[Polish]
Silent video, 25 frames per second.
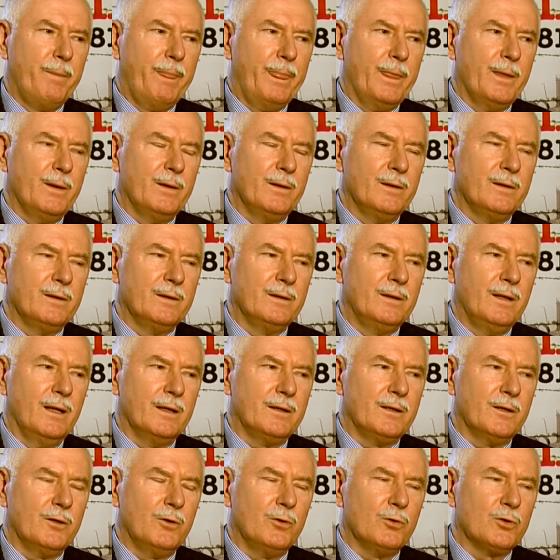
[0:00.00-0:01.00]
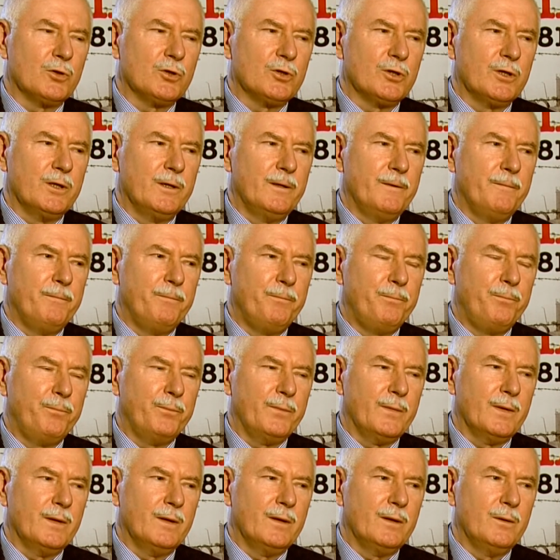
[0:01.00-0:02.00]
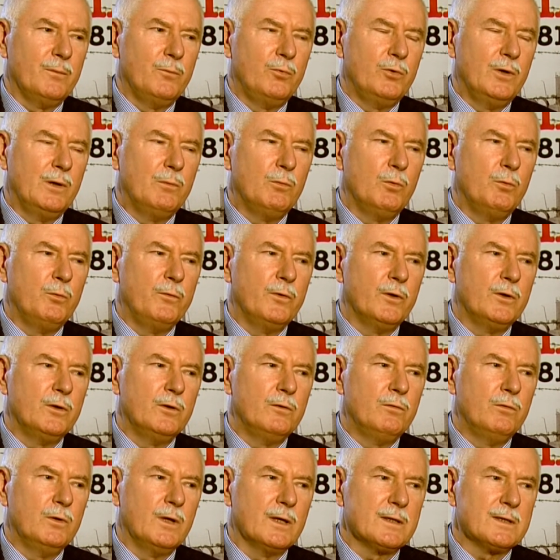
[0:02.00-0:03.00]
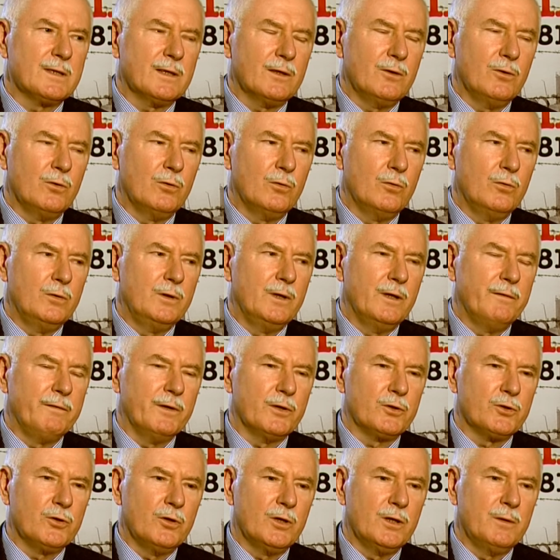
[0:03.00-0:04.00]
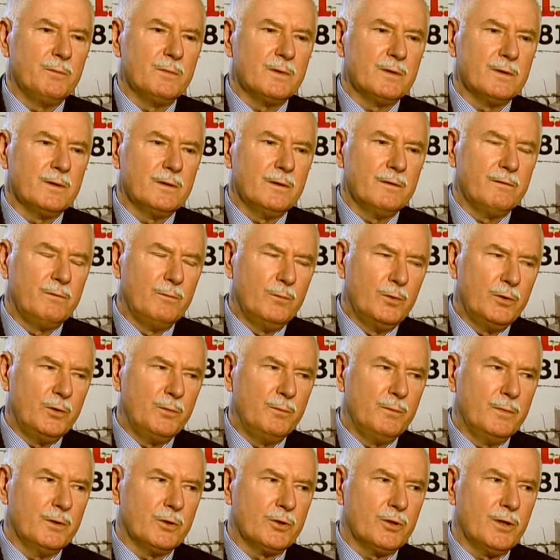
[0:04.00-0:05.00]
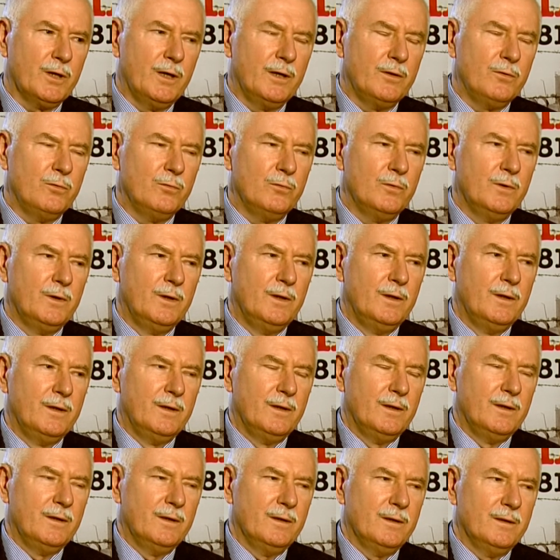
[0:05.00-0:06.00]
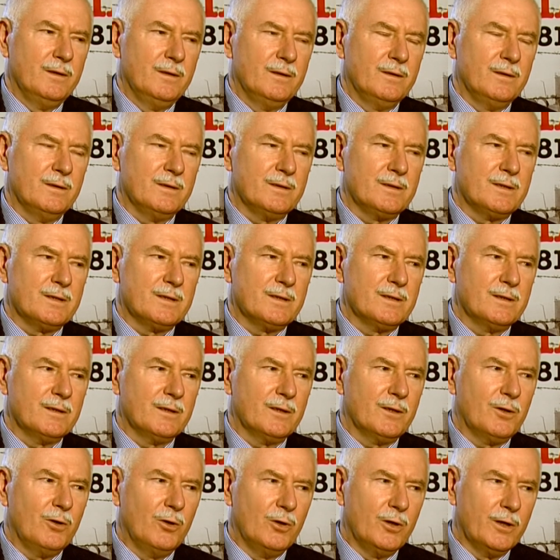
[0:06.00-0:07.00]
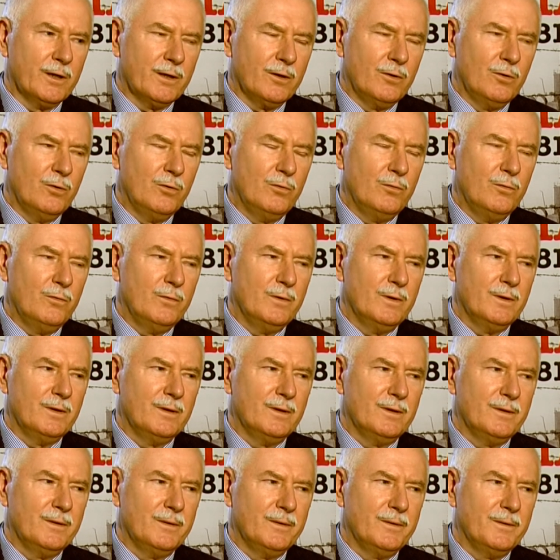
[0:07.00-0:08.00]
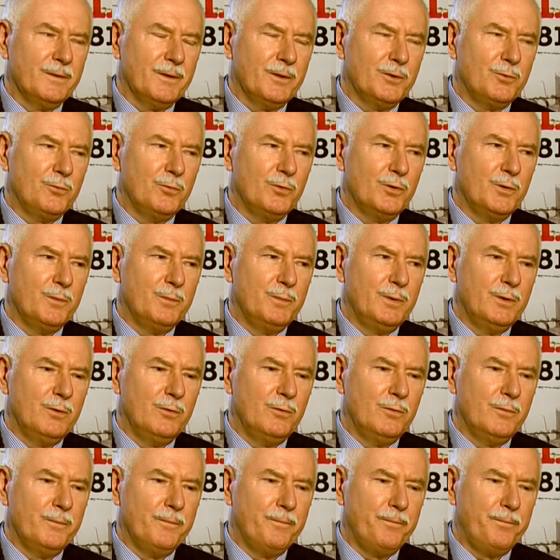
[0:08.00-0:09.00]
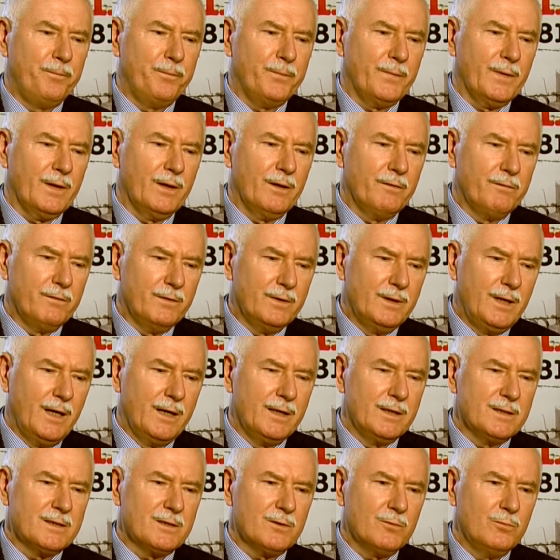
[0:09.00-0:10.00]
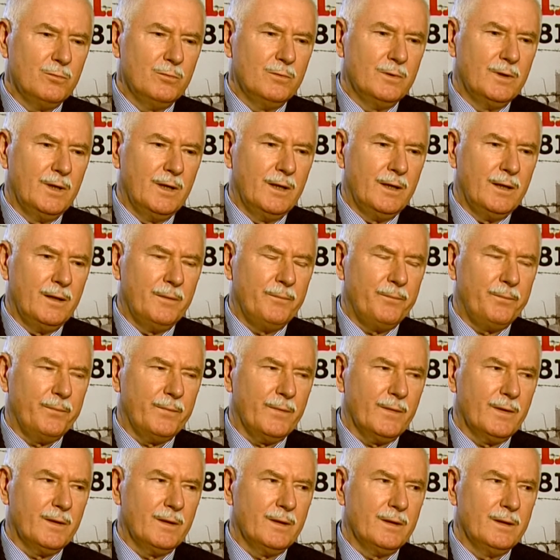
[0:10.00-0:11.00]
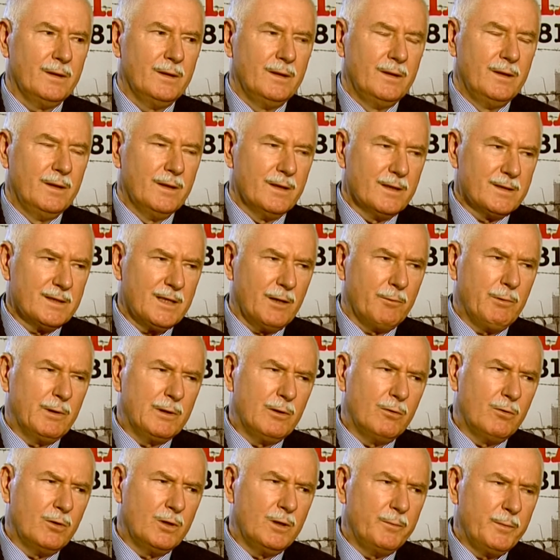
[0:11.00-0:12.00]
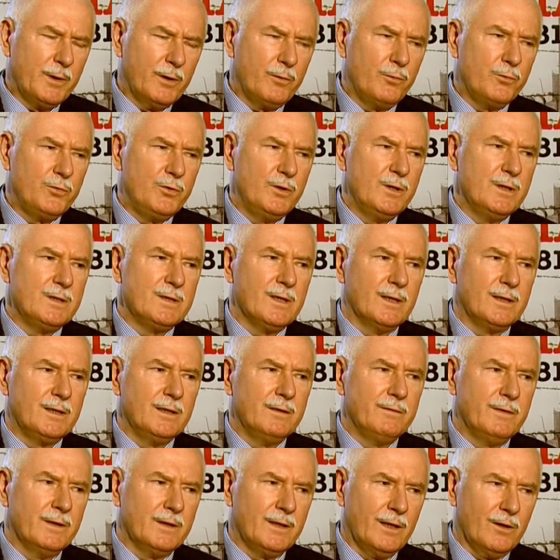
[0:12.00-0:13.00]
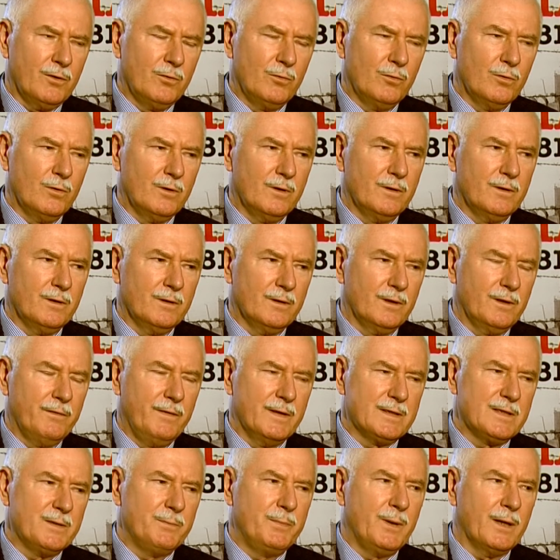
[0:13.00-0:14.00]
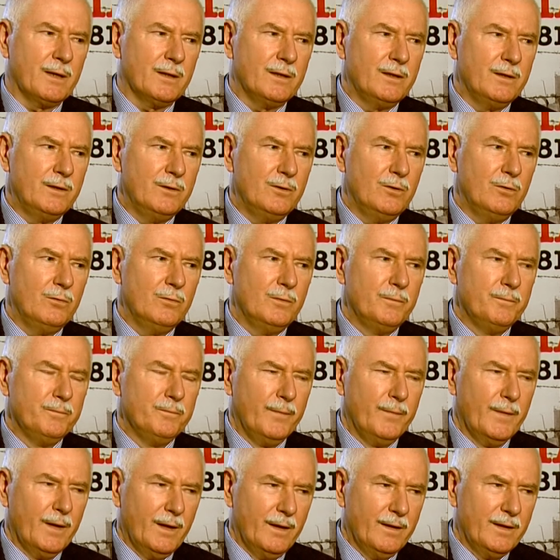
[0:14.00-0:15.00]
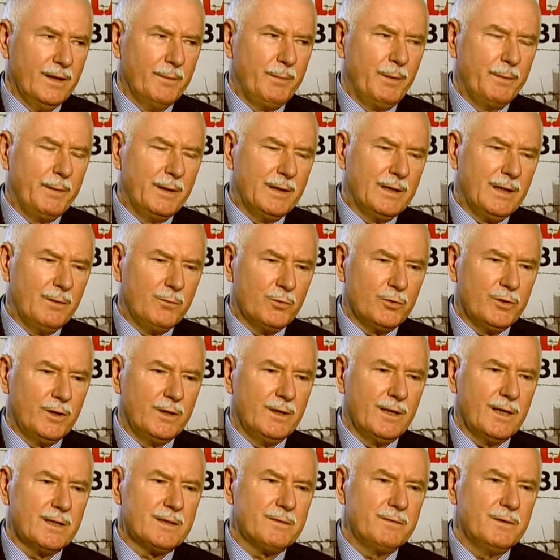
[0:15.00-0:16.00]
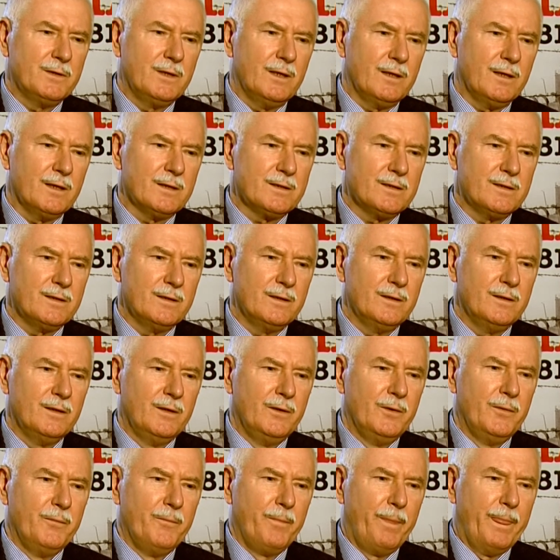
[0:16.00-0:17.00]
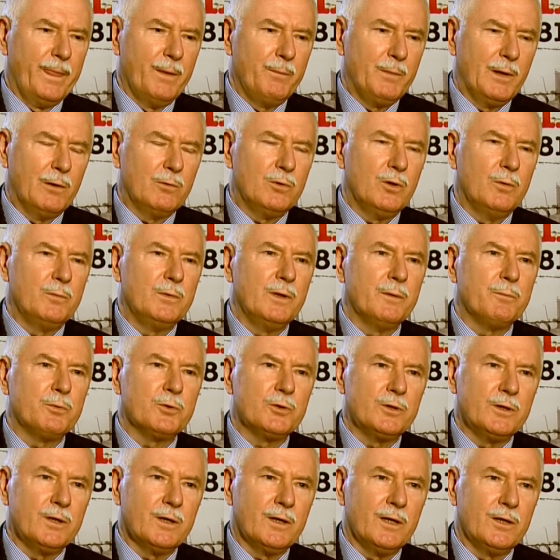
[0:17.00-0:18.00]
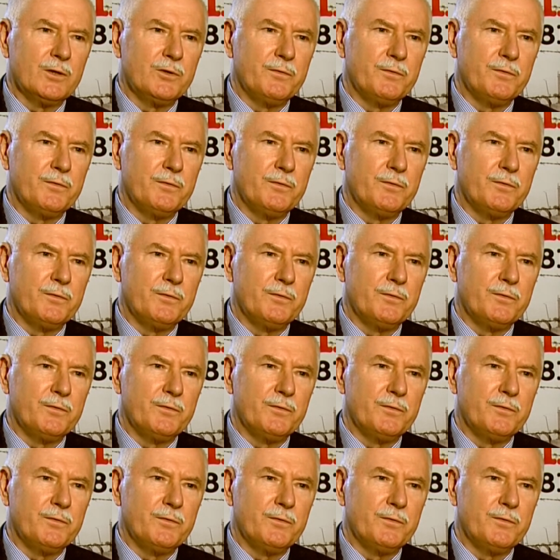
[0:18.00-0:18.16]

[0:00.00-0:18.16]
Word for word: e, dlatego że mm, e, byłem umówiony 12 grudnia wieczorem e, w moim mieszkaniu z kolegą, który był mm, w Gdańsku na, mm, zakładano tam jakąś inicjatywę taką quasi-partyjną, nie pamiętam już jej nazwy teraz i miał do mnie przyjechać